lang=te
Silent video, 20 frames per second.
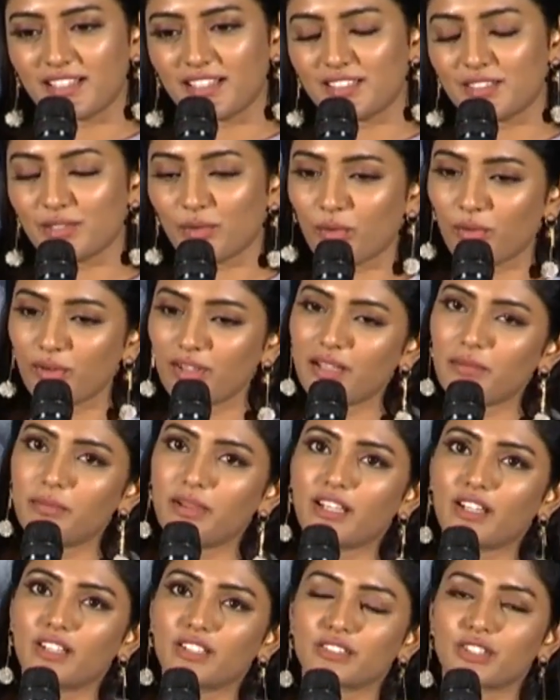ఇట్స్ ఓన్లీ
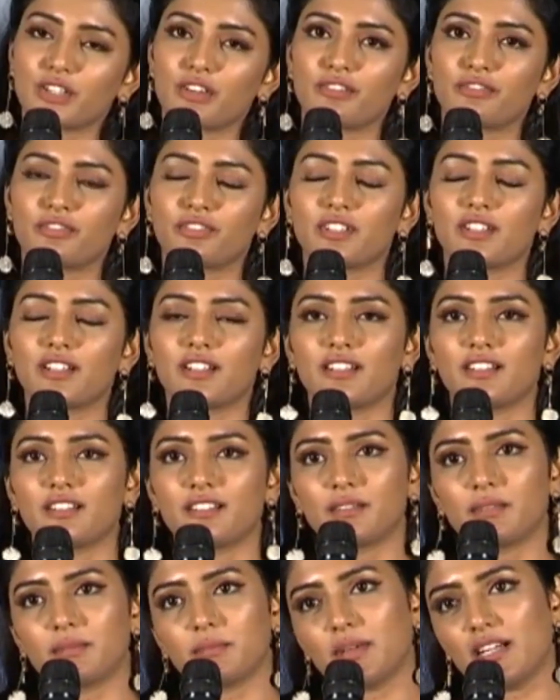బికాజ్ ఆఫ్
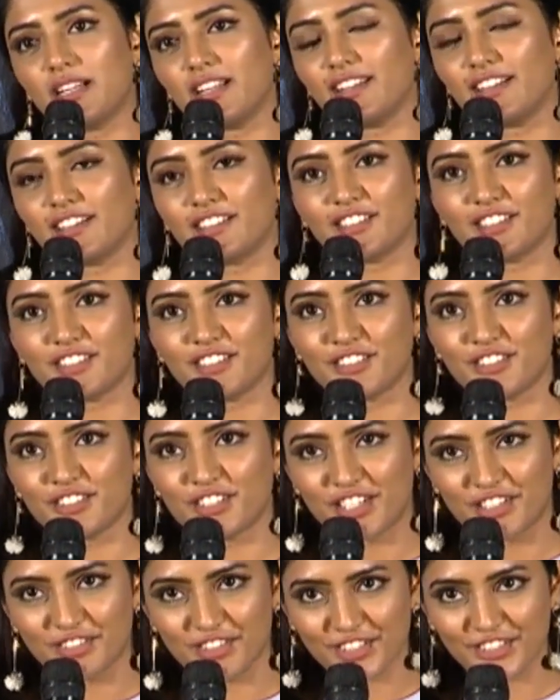మా డైరెక్టర్
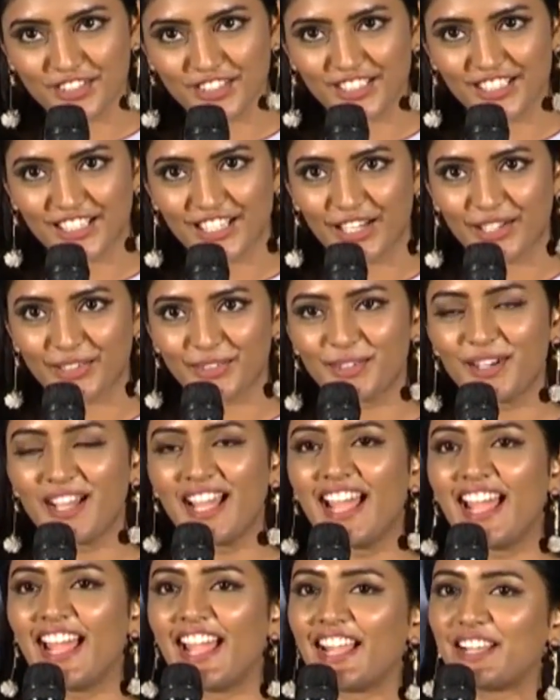శ్రీనివాస్ రెడ్డి గారు
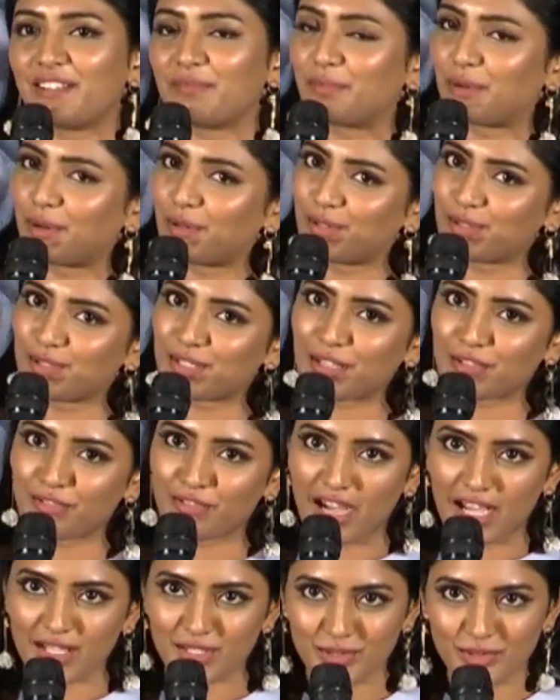అండ్
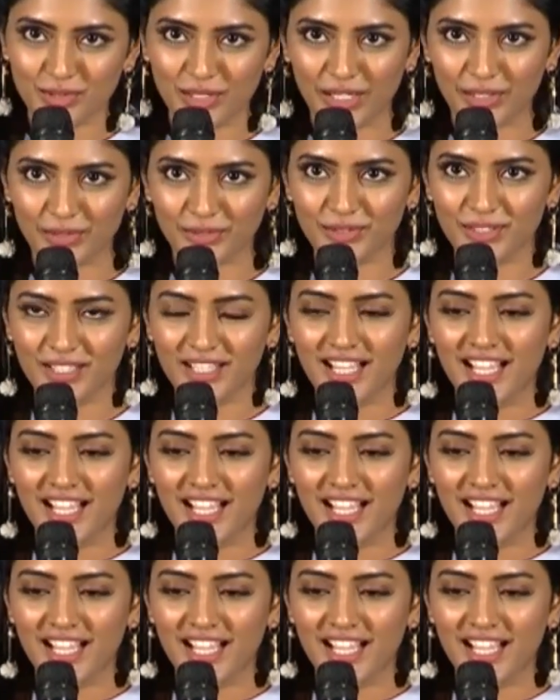ప్రొడ్యూసర్ వాసు గారు